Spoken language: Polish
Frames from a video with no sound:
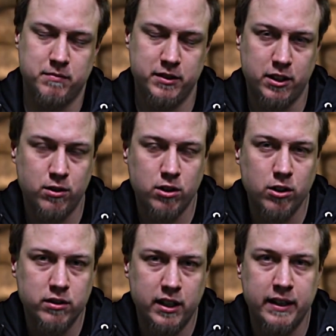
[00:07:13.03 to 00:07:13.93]

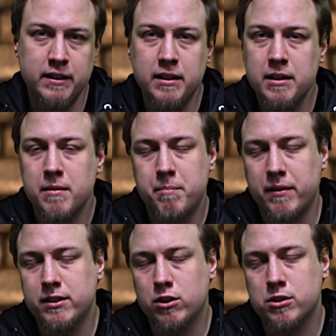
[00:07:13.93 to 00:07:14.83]
niejednokrotnie
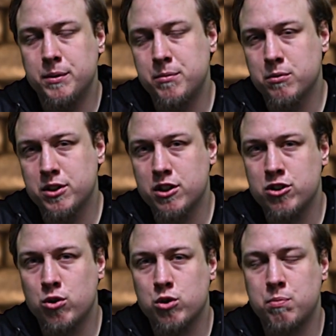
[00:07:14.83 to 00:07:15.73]
pewne osoby mogły się z
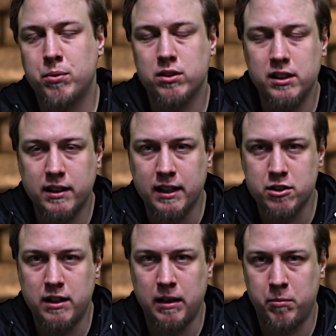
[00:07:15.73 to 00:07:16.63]
nią spotykać
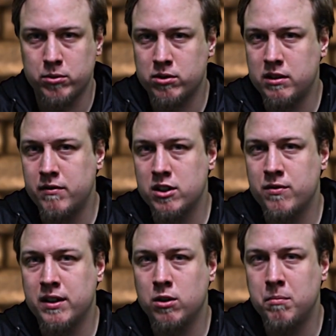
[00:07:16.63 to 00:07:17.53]
albo zostawiać
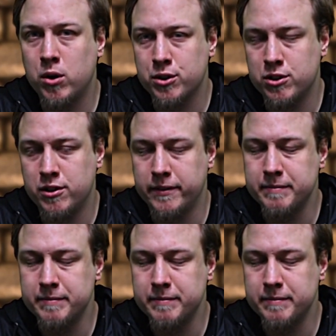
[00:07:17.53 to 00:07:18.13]
wiadomości